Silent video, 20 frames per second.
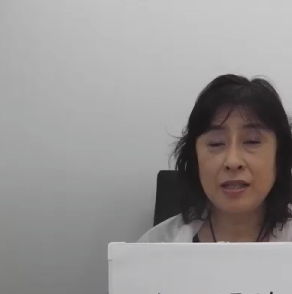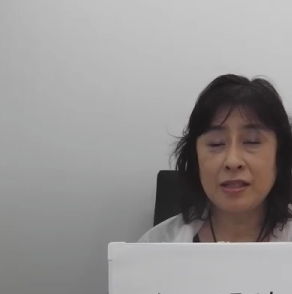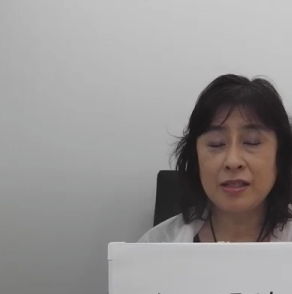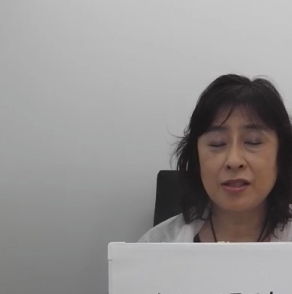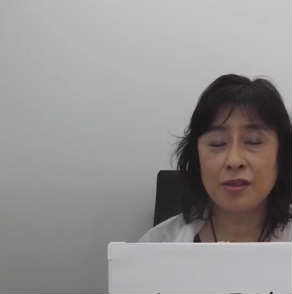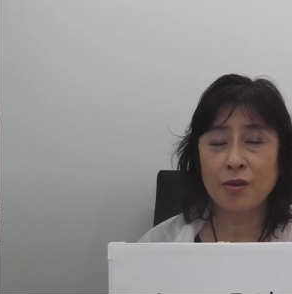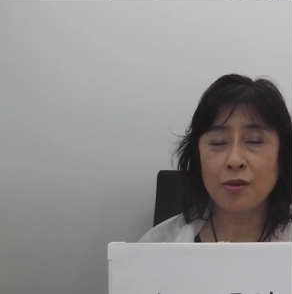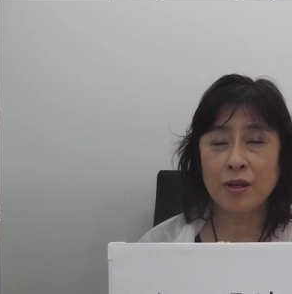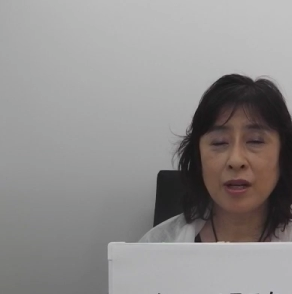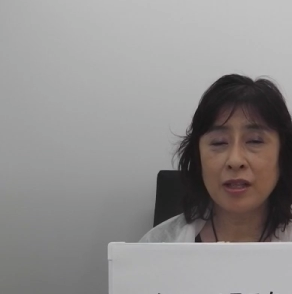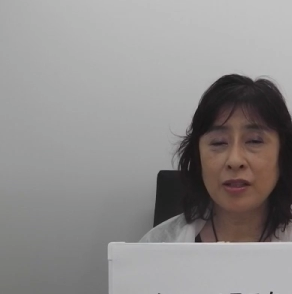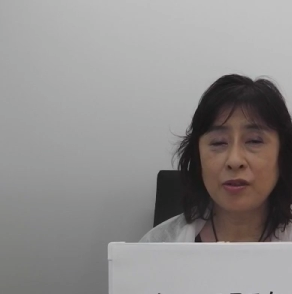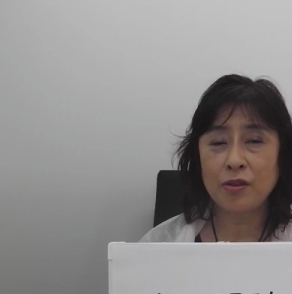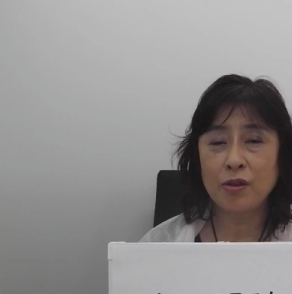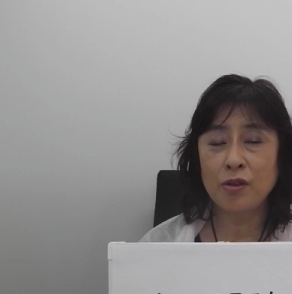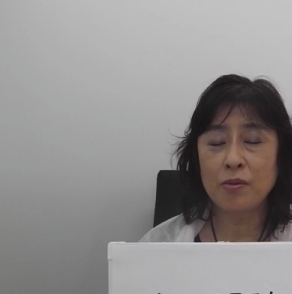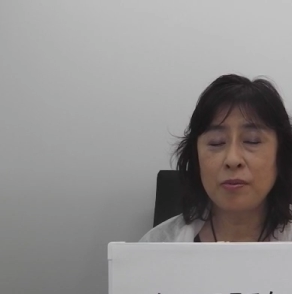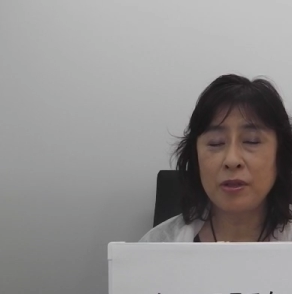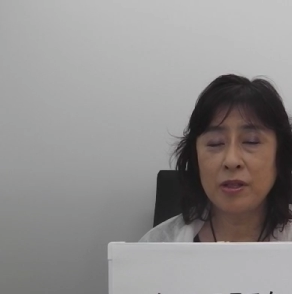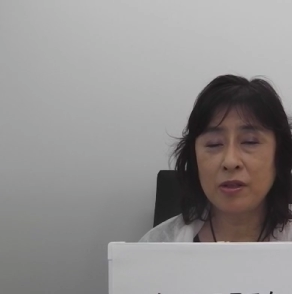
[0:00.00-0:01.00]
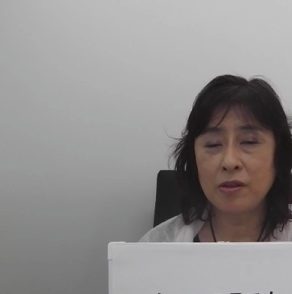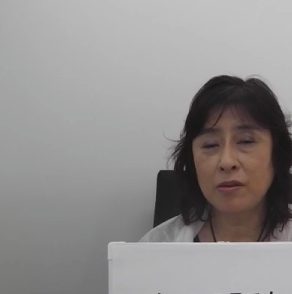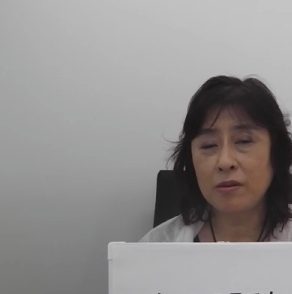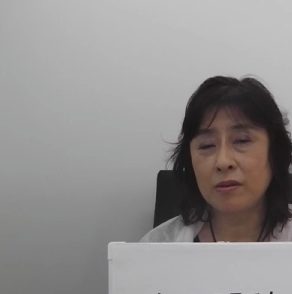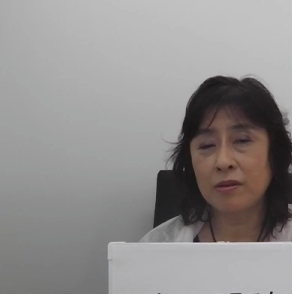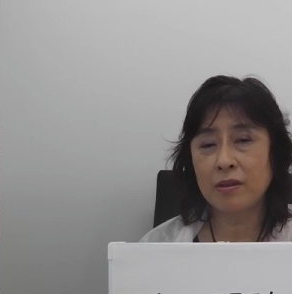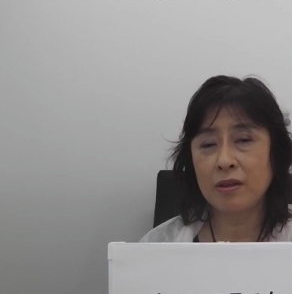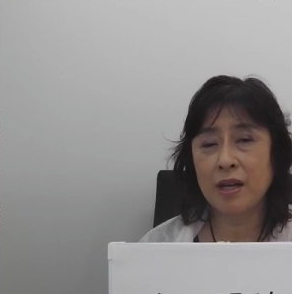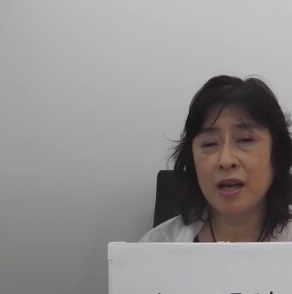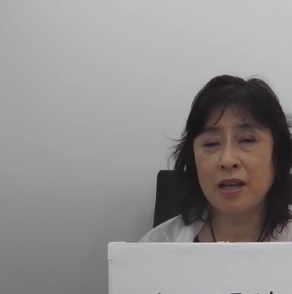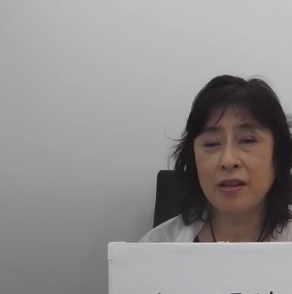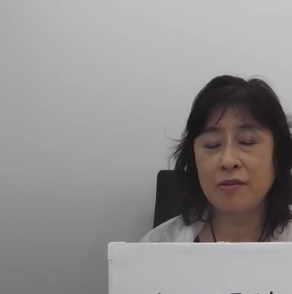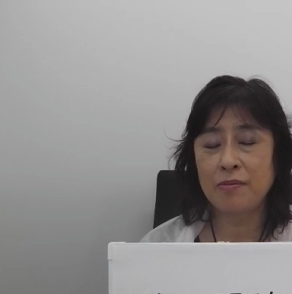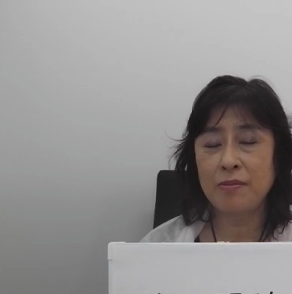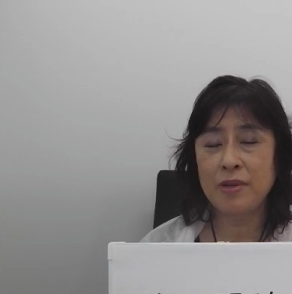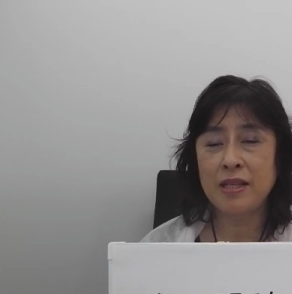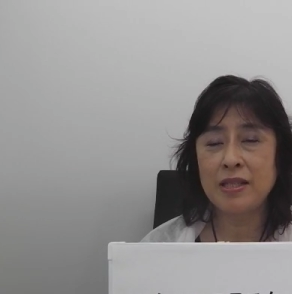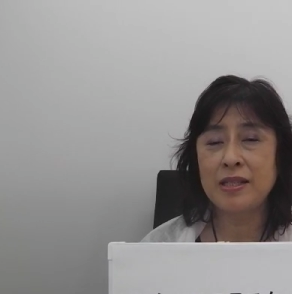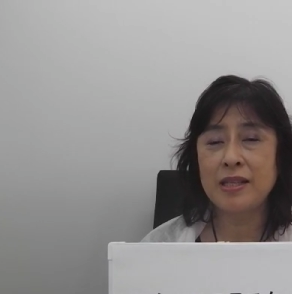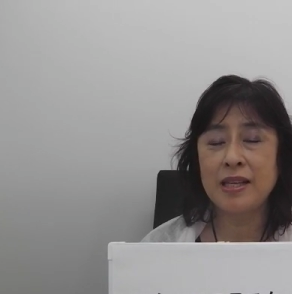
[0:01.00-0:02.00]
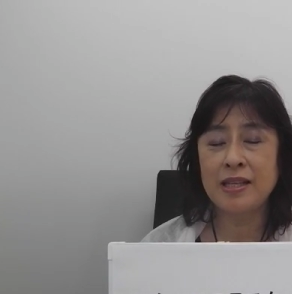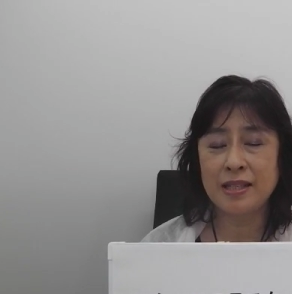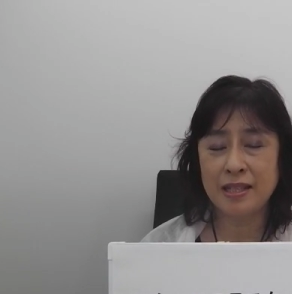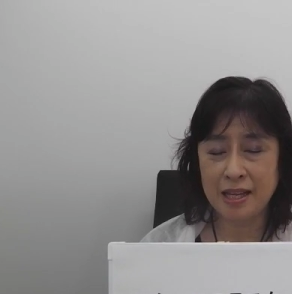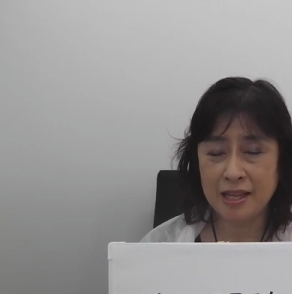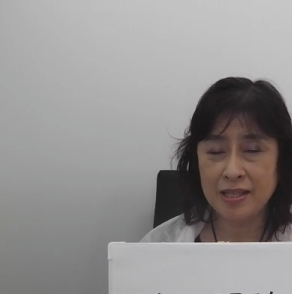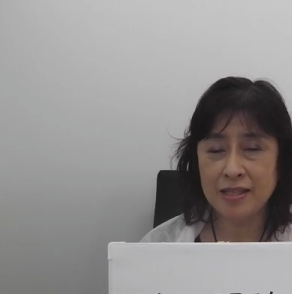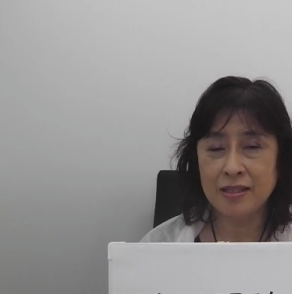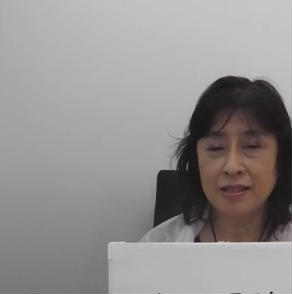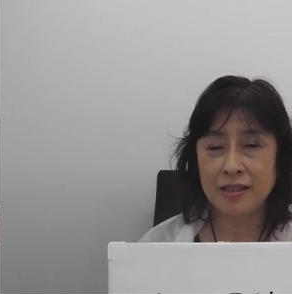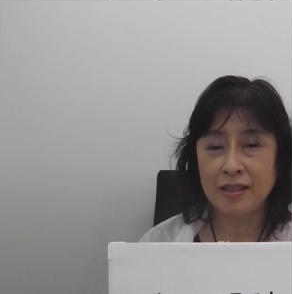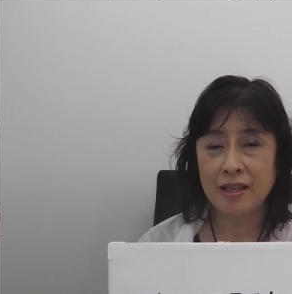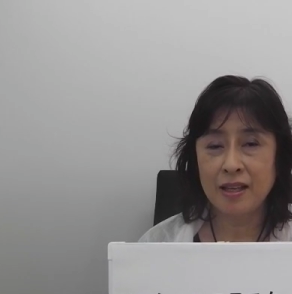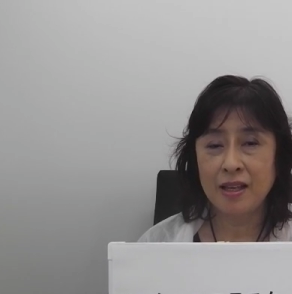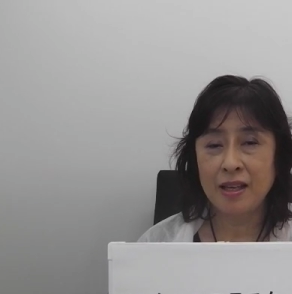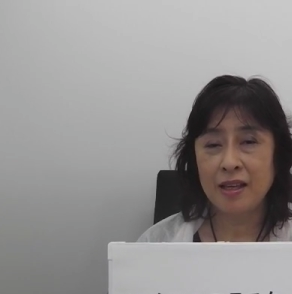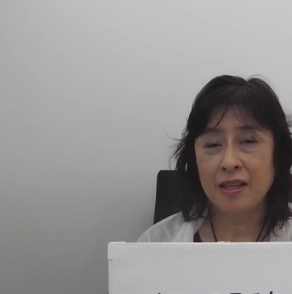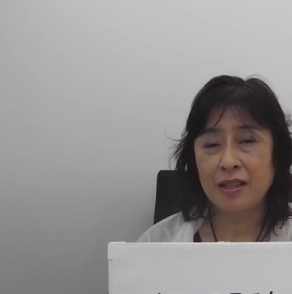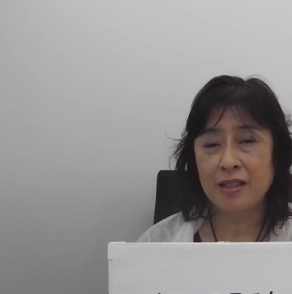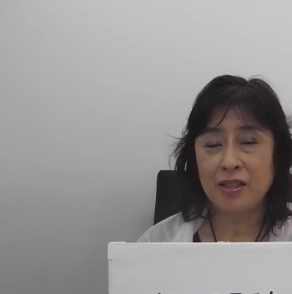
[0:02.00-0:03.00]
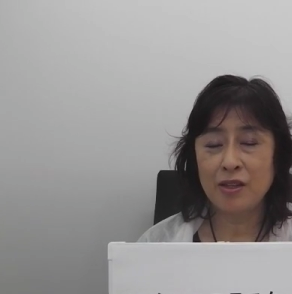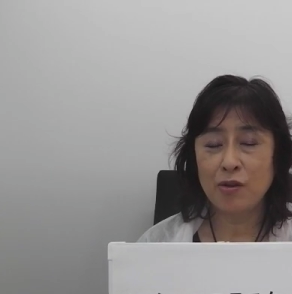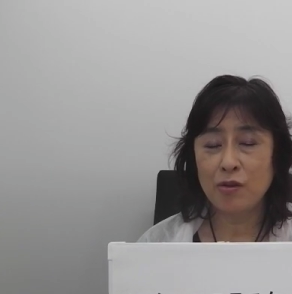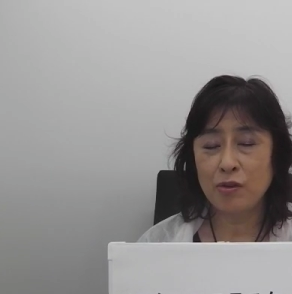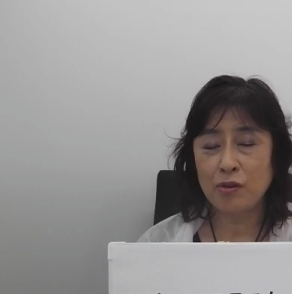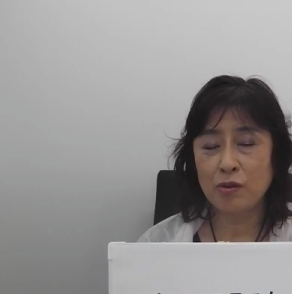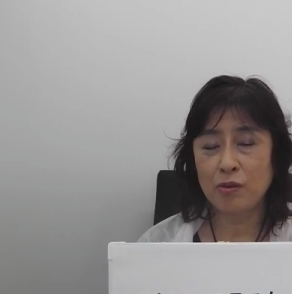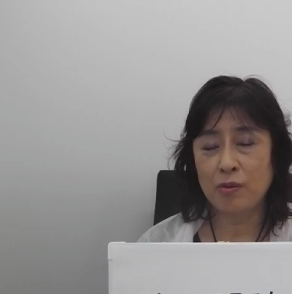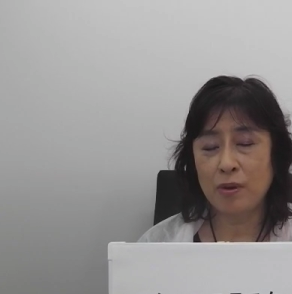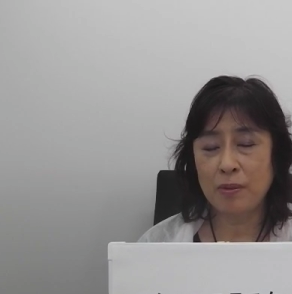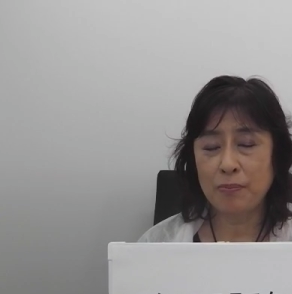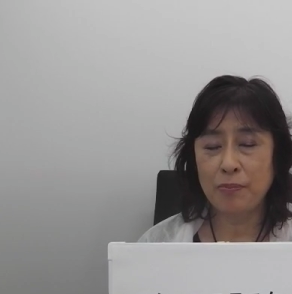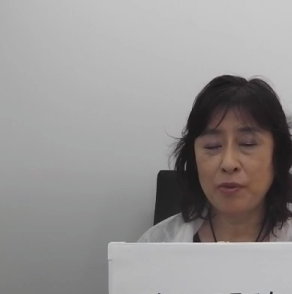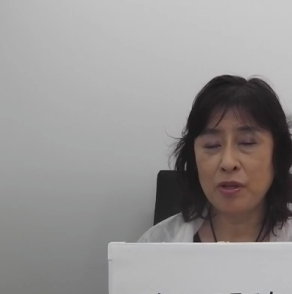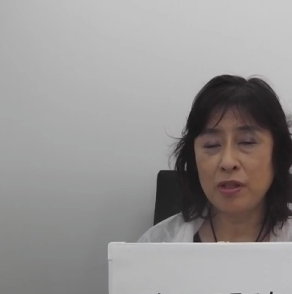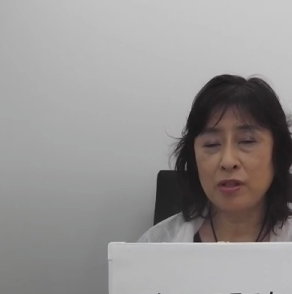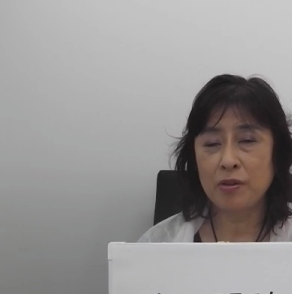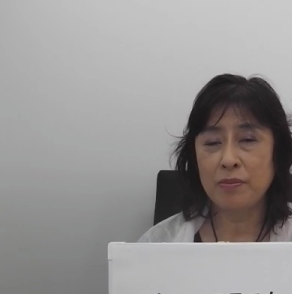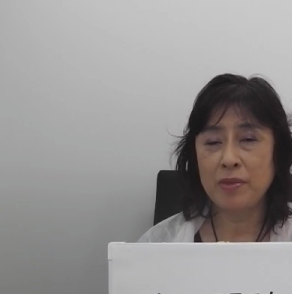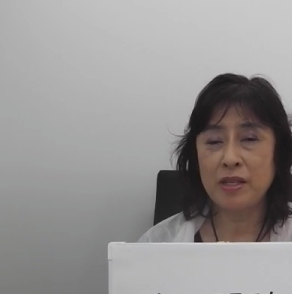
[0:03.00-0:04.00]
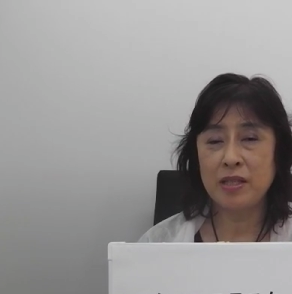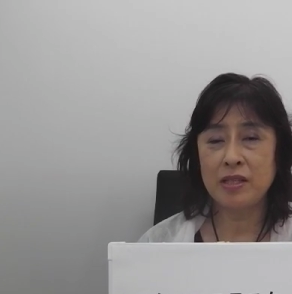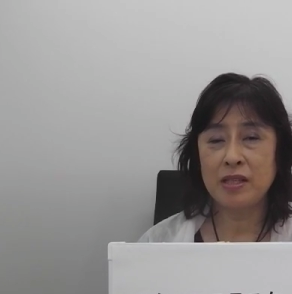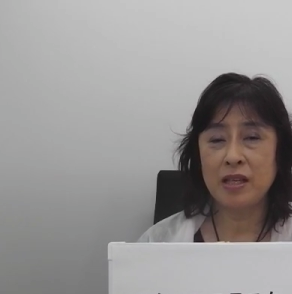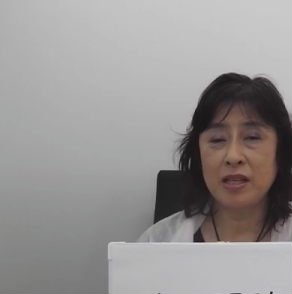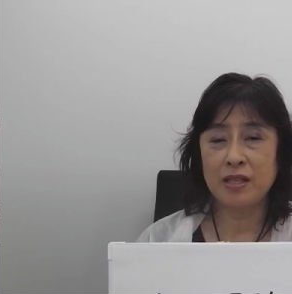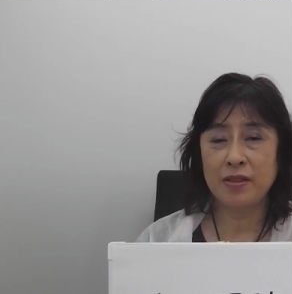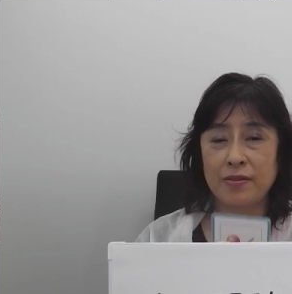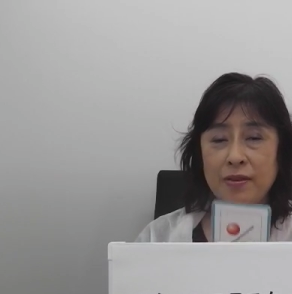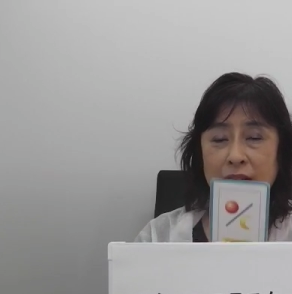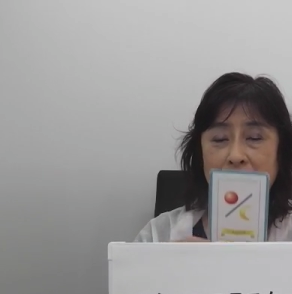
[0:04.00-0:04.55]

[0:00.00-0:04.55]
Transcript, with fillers: 10日土曜日の開運メッセージです今日のワンポイントメッセージは